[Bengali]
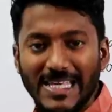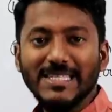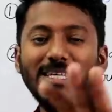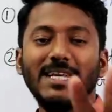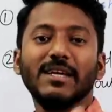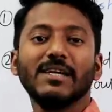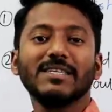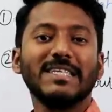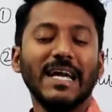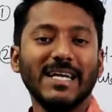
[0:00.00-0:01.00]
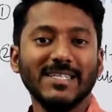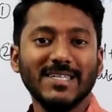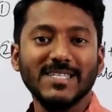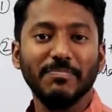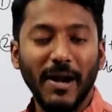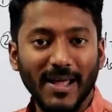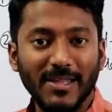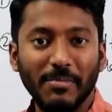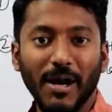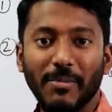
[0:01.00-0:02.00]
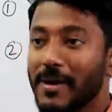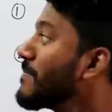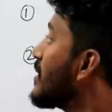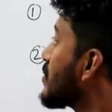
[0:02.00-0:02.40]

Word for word: ইজিলি সেন্টেন্সেস বানাতে পারবে